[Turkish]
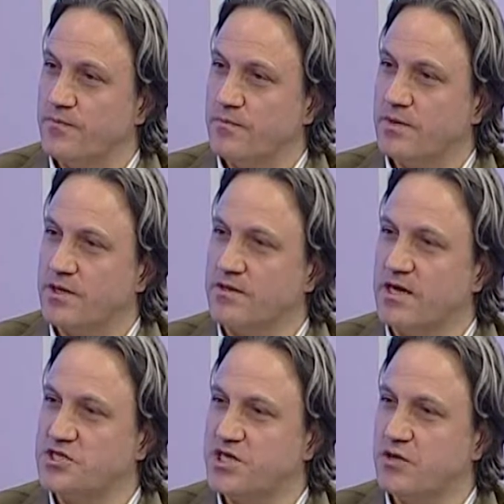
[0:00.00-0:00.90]
Bakın
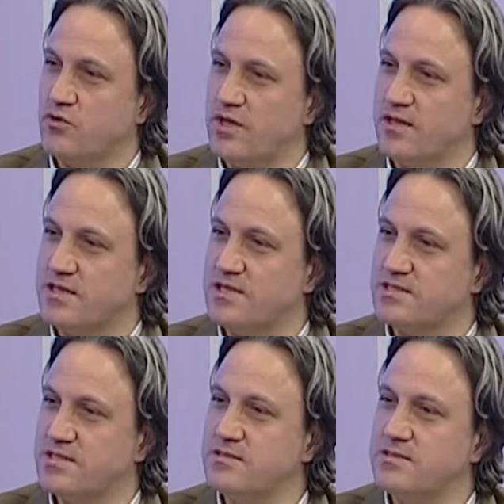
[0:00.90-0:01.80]
aşağıda olan
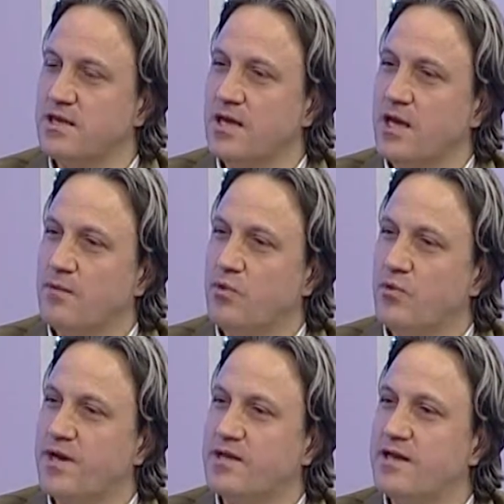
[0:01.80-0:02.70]
testis evet.
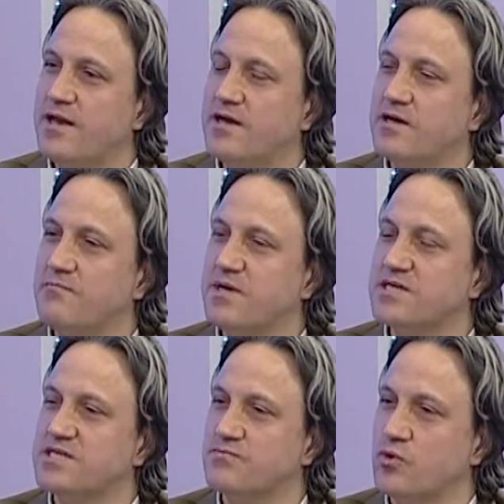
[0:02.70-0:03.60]
böbreklere yakın bir
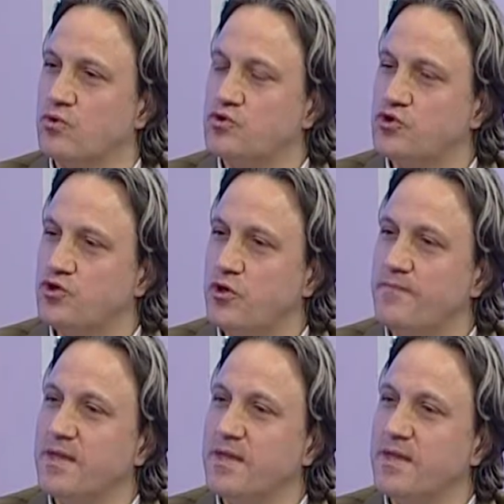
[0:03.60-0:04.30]
kısımda oluşuyor.